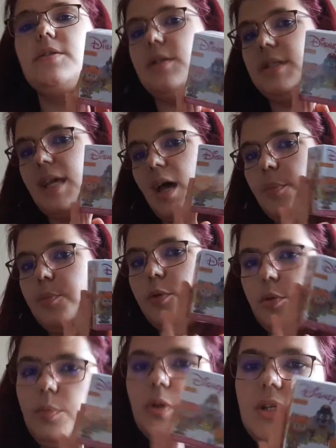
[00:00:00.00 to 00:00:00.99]
ce sera
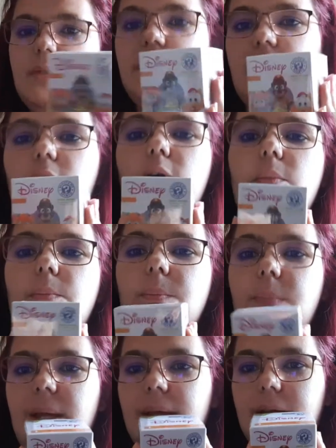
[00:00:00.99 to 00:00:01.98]
pour une prochaine vidéo.
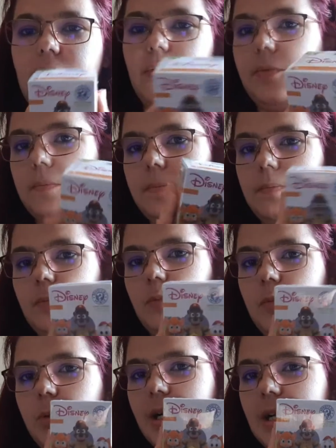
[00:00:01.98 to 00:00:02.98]
Mais
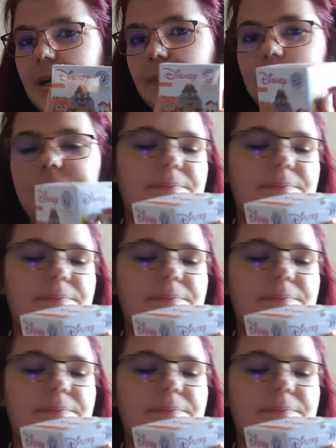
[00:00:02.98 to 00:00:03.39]
voilà.